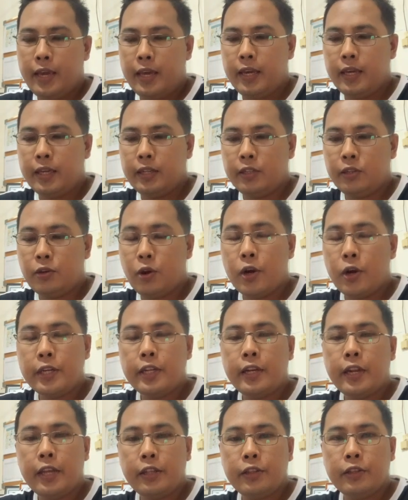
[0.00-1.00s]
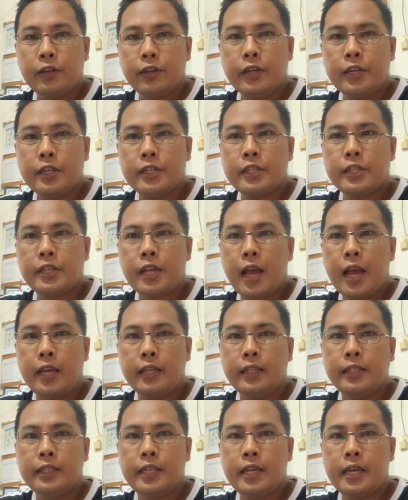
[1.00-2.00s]
and coordinators
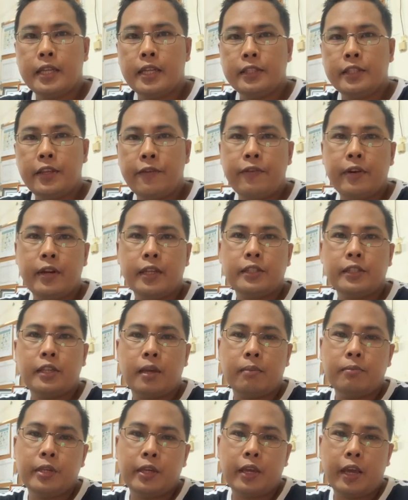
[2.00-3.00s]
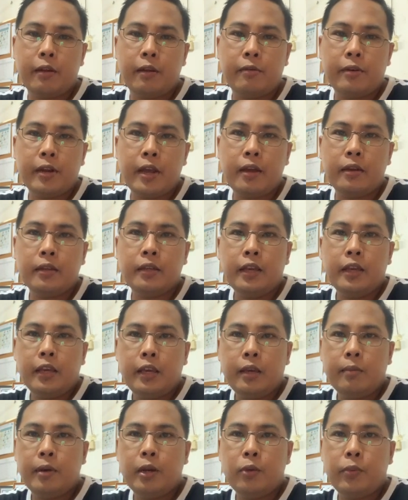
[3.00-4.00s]
in the different subject area
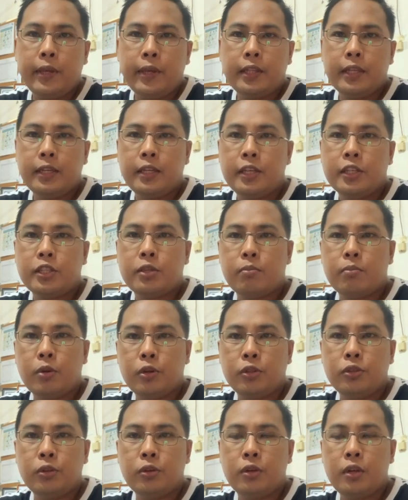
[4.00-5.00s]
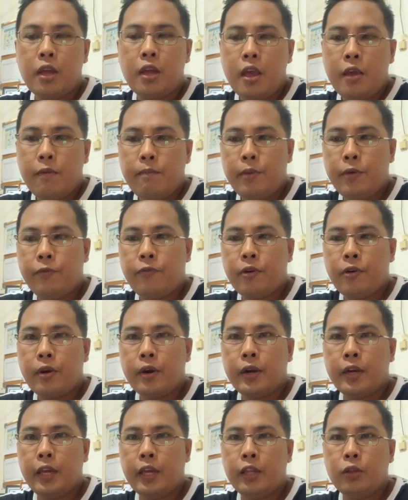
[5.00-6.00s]
evaluated each module
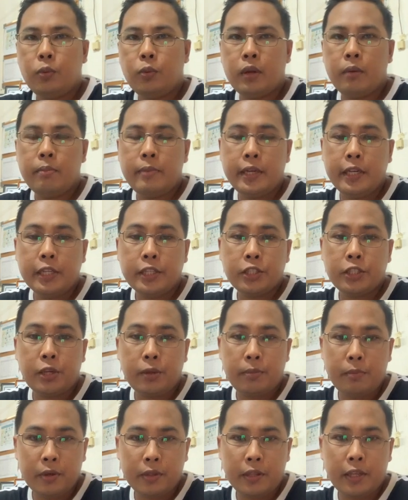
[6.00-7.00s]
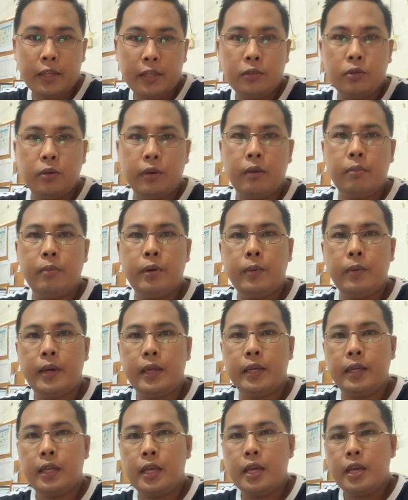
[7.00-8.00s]
before it will be distributed to
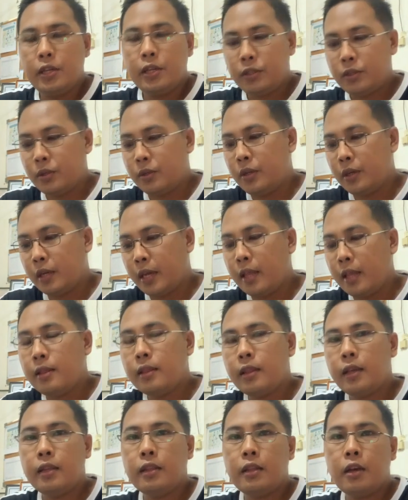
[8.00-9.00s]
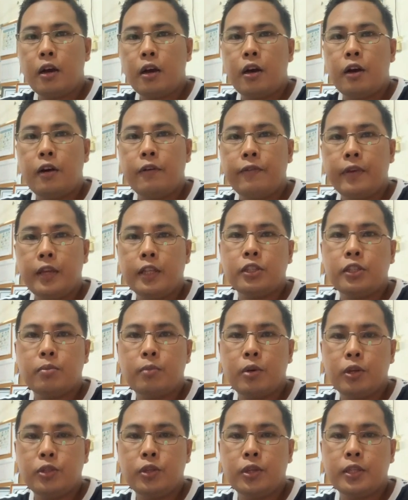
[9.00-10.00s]
everyone. So the content of its
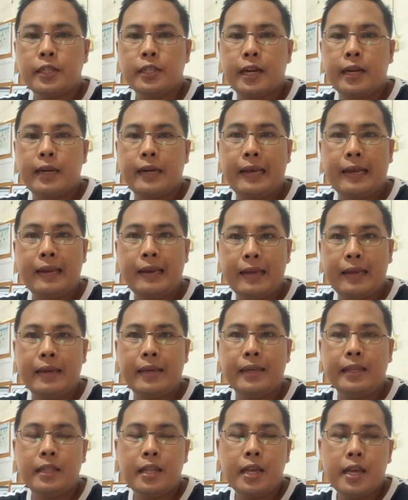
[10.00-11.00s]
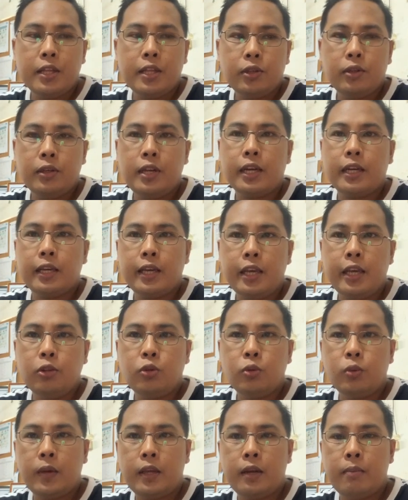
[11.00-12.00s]
modules are aligned to the
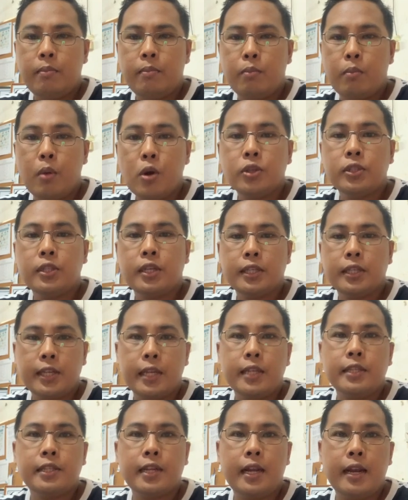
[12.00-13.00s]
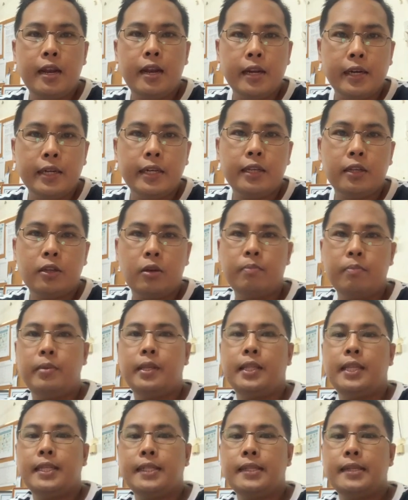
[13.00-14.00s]
K-12 most essential learning
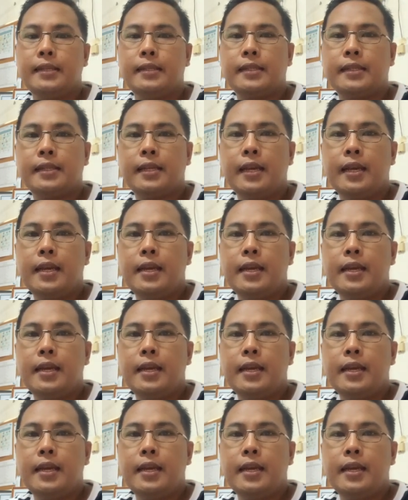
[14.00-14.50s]
competencies.